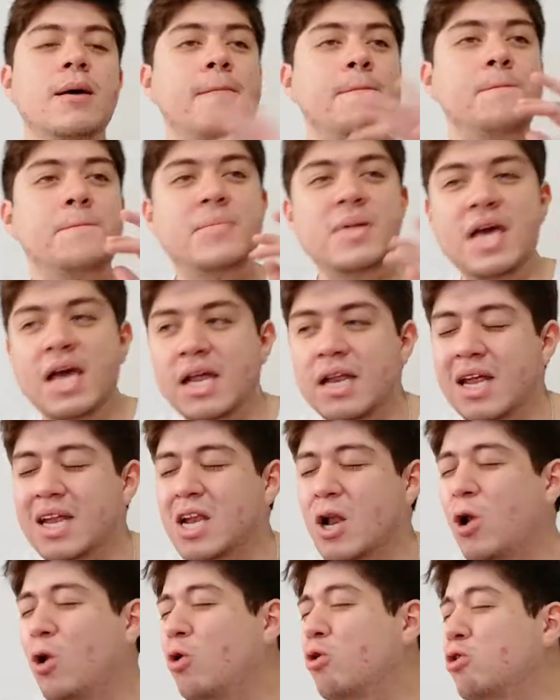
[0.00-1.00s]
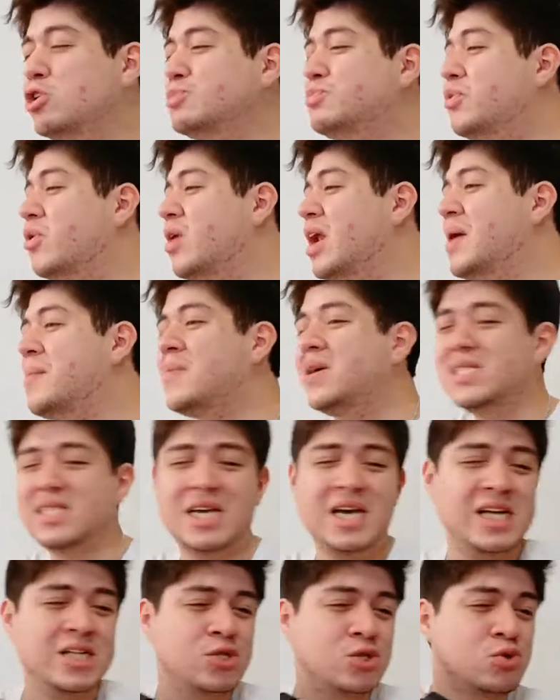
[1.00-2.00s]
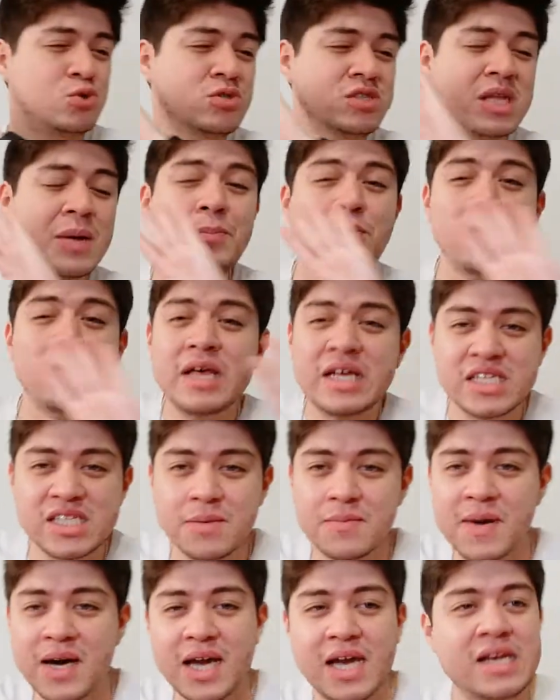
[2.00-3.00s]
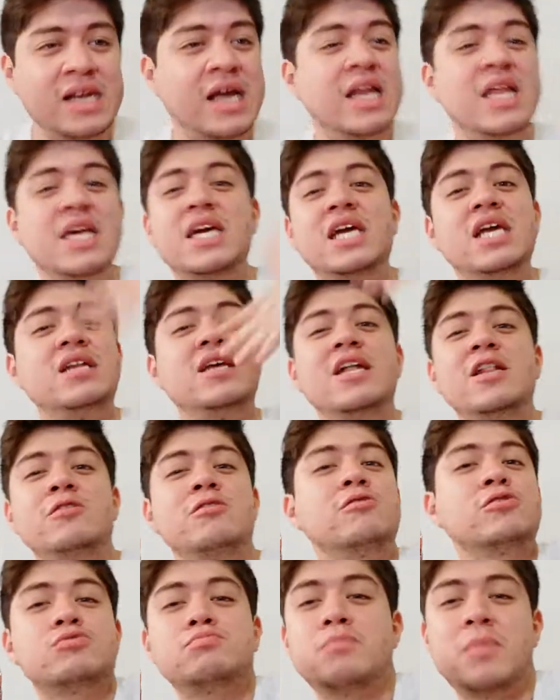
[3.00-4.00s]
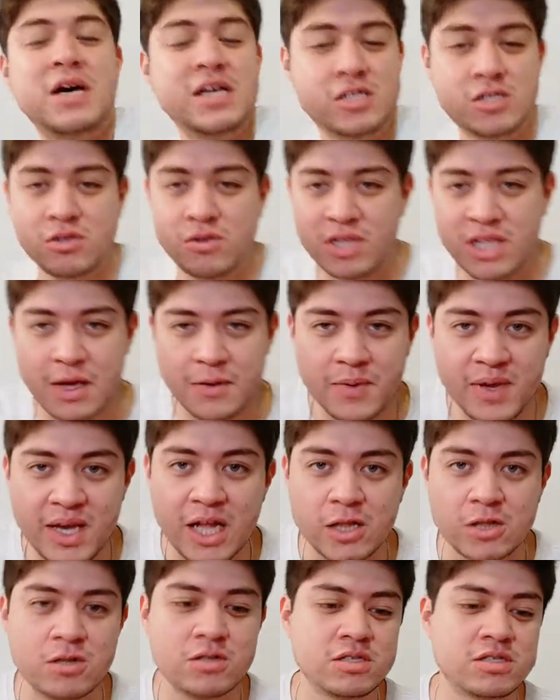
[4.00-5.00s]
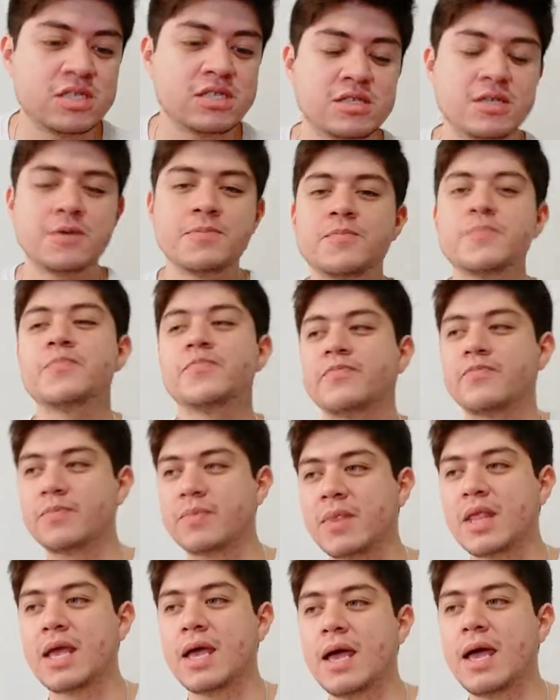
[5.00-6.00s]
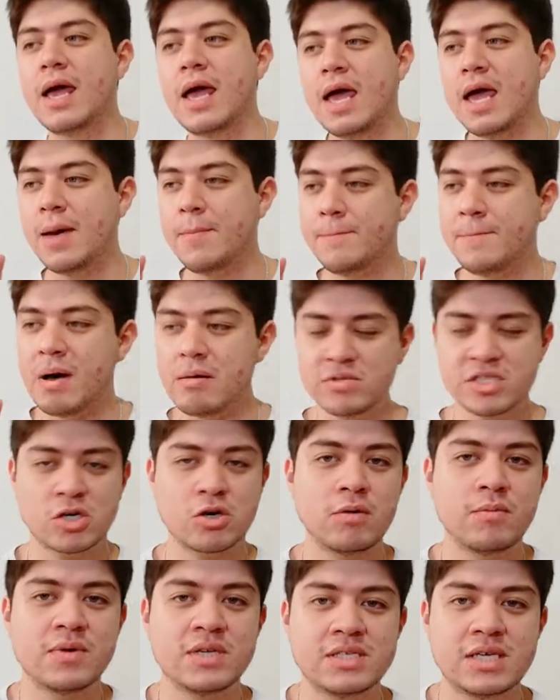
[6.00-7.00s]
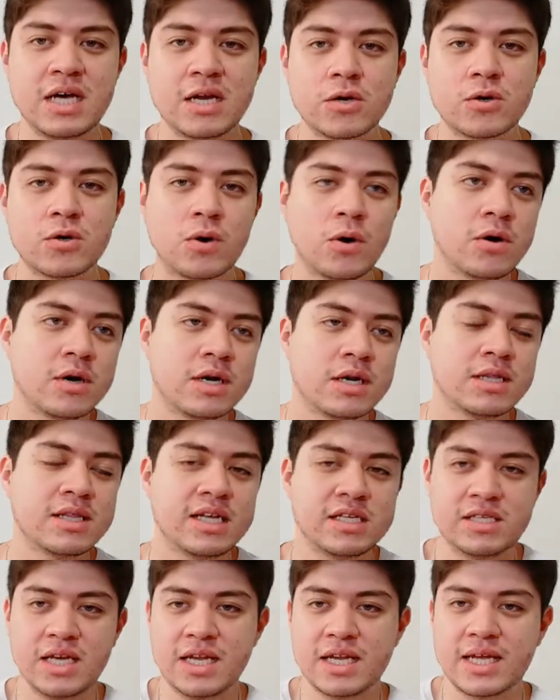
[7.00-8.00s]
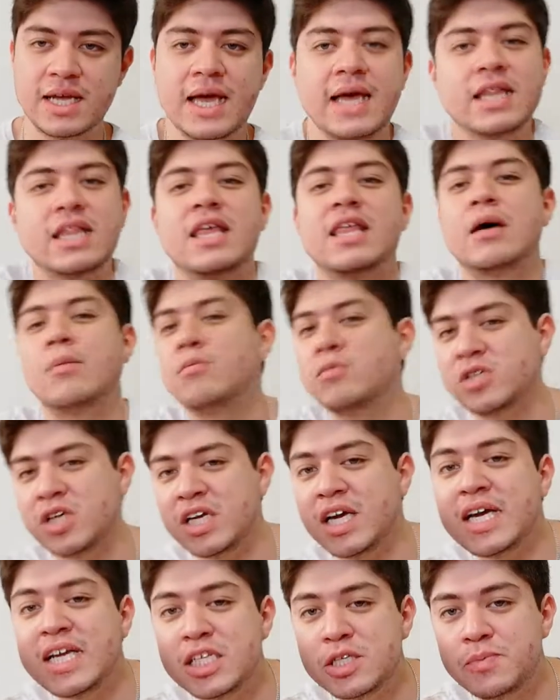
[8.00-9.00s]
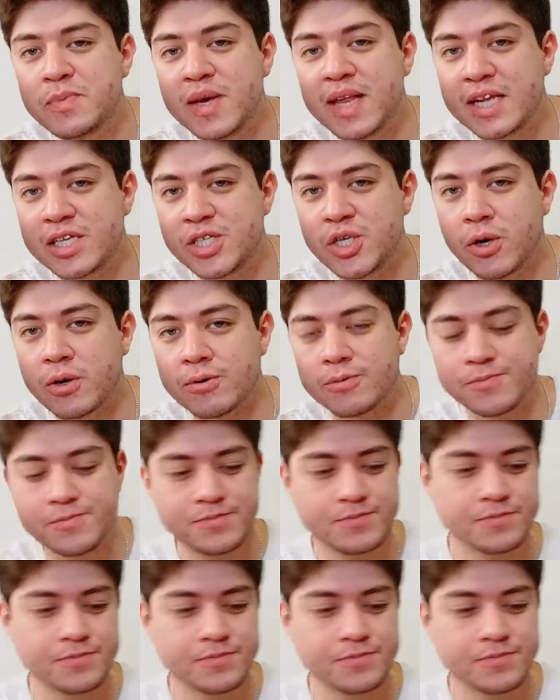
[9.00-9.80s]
vienen los problemas que tú te puedas imaginar y 500 más todavía. Entonces, vamos a comenzar con decir que te da mucha inspiración.